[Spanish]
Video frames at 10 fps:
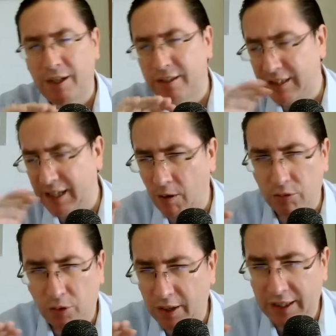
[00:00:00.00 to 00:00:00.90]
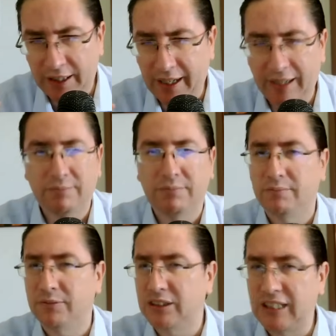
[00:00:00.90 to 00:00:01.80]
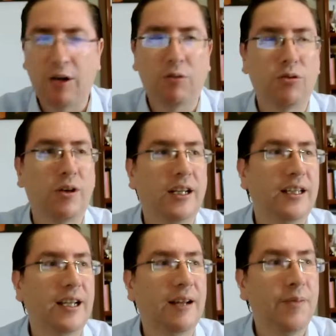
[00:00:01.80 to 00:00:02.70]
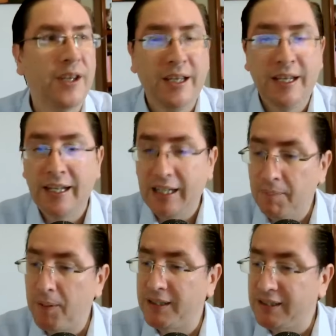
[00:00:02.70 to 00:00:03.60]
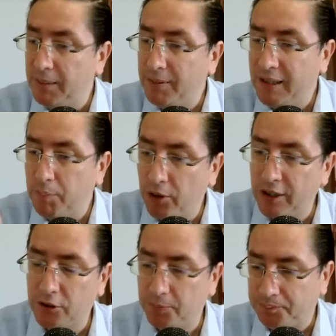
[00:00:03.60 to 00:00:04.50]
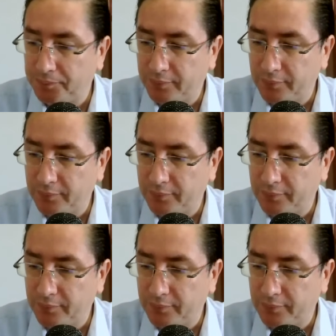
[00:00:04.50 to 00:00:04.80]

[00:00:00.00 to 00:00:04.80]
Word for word: Cero autocrítica, cero autocrítica. Y precisamente por eso,